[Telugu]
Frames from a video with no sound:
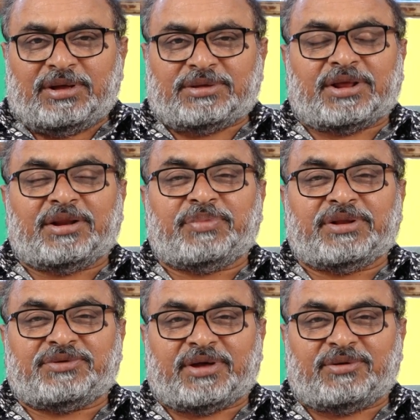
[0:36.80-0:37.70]
ఇతన్ని
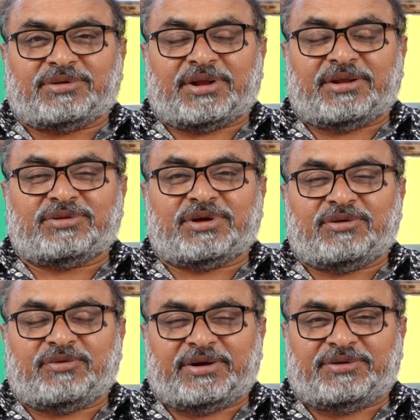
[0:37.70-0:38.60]
పిలిచారు ఇతను ఎందుకు
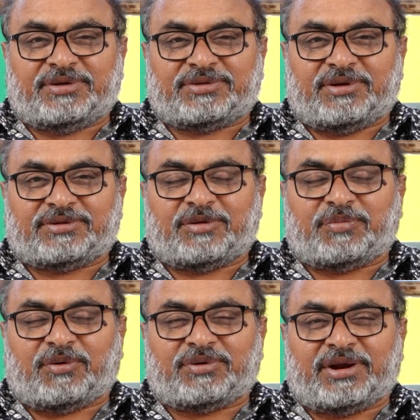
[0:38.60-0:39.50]
ఇన్వైట్ చేశారు ఇతను
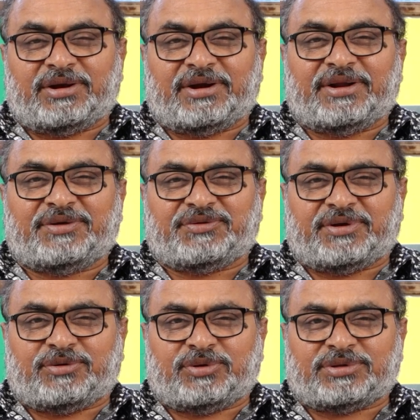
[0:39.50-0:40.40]
పవన్ కళ్యాణ్
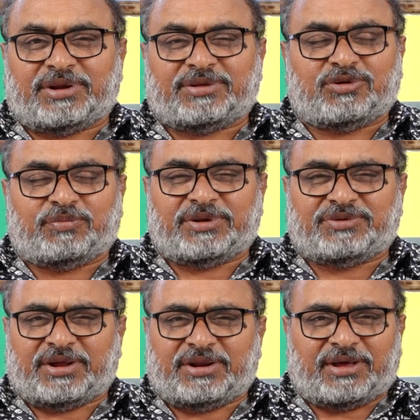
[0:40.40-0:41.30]
ఏజెంటు ఇతను ఎందుకు
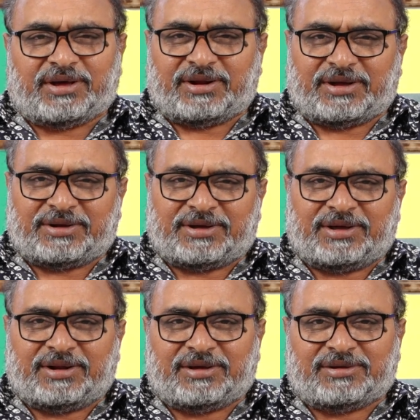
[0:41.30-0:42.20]
పిలిచారు ఇలాగ
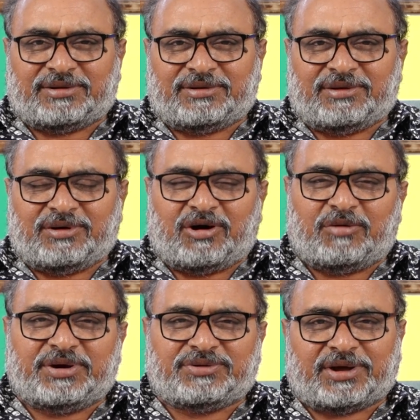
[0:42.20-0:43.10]
రకరకాల
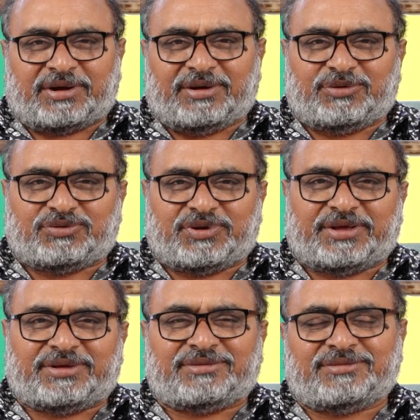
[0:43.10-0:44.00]
కామెంట్స్ అక్కడే వచ్చినాయి